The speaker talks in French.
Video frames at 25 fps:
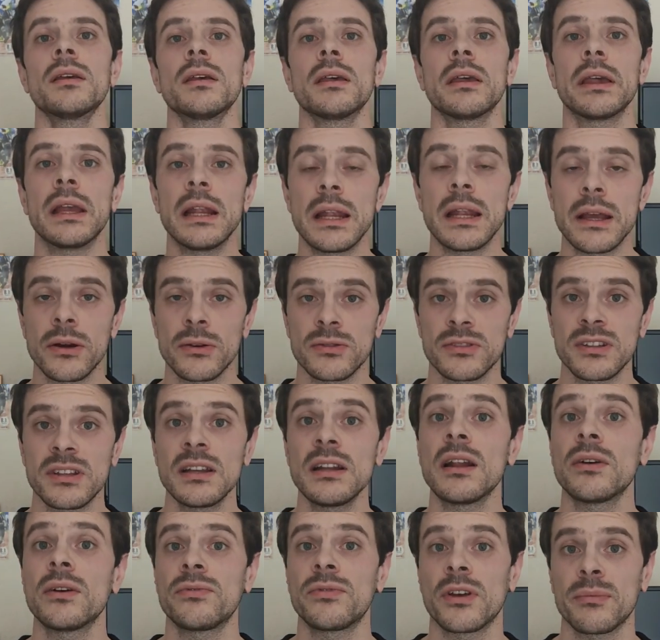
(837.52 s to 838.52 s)
Et il y a aussi
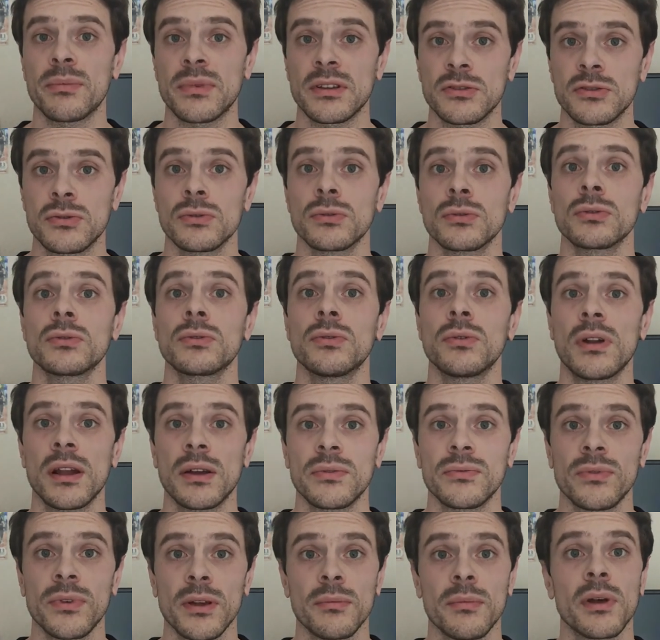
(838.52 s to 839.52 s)
l'affirmation de la
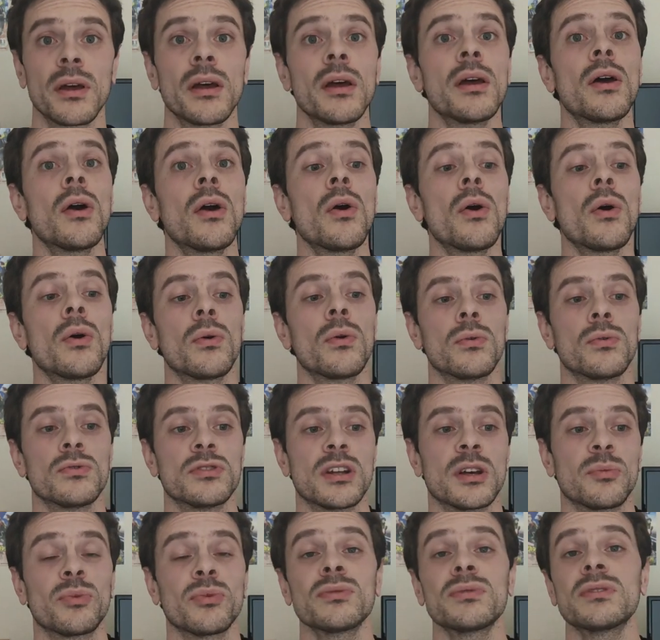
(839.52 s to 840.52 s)
femme. Au
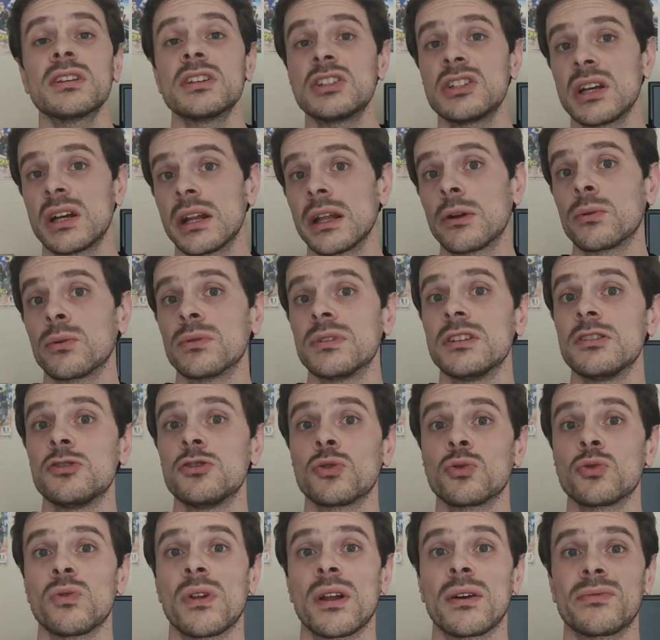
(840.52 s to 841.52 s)
Japon, déjà, les
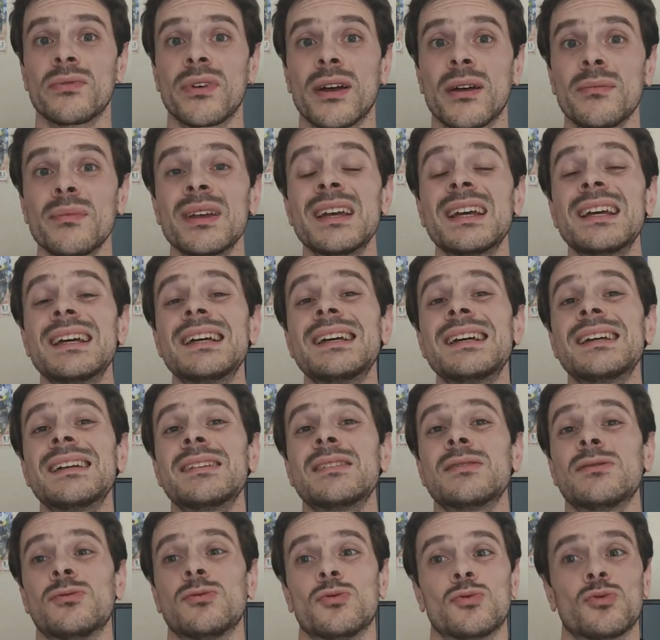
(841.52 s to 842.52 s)
conditions de la femme
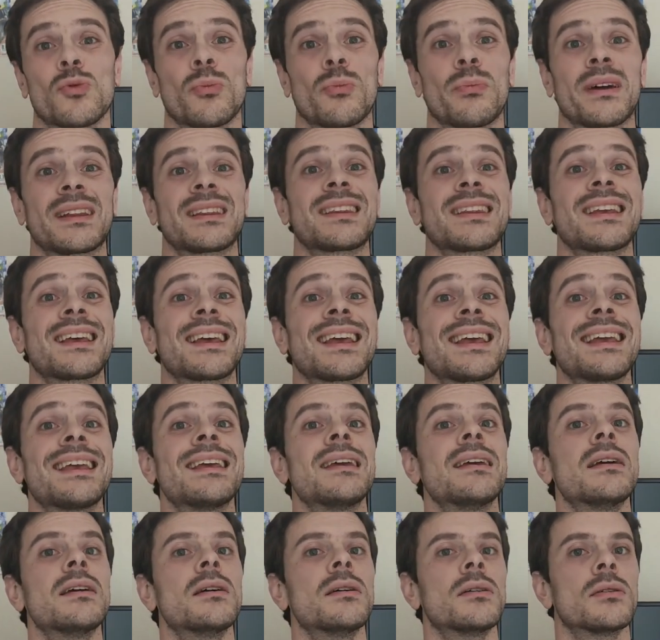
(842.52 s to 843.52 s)
ne sont pas
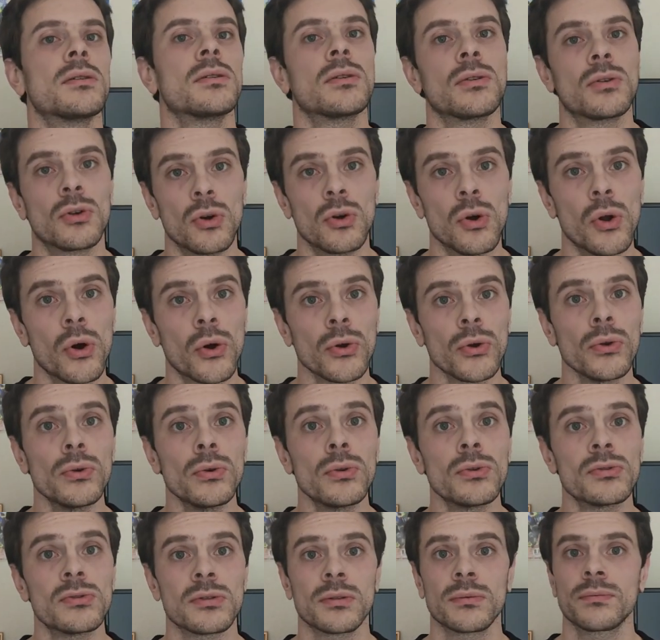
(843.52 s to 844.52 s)
très
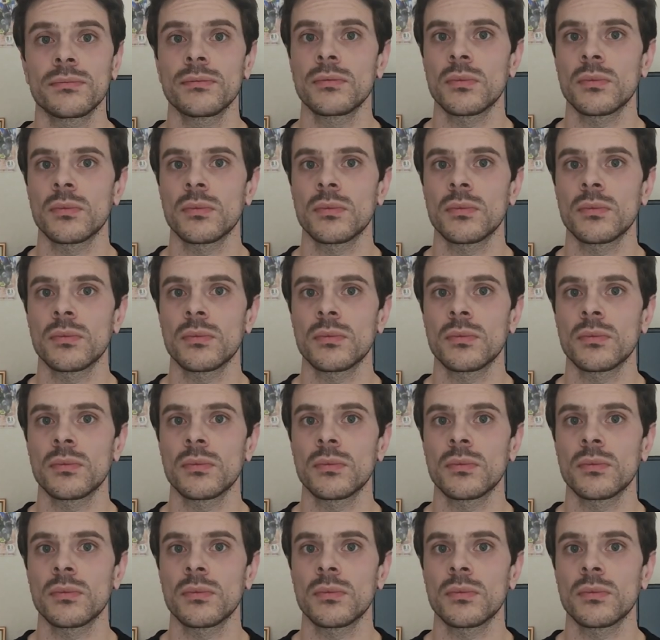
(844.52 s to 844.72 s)
glorieuses